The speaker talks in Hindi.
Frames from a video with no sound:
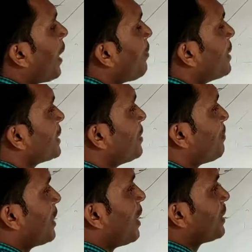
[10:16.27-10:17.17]
अनावेशित
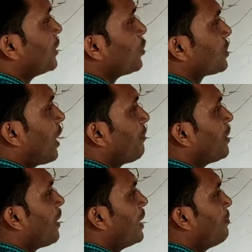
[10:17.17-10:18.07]
पदार्थ के जो
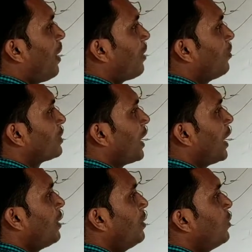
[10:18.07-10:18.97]
सामने वाले भाग होता
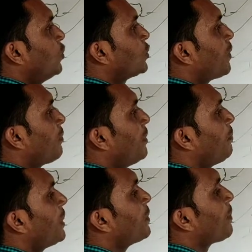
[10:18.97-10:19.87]
है उस पर
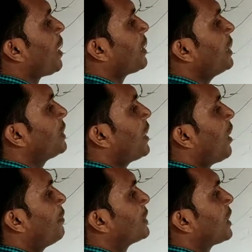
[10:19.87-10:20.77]
विपरीत प्राकृत के
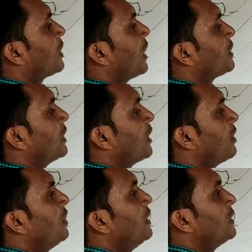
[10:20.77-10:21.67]
आवेश आ जाते हैं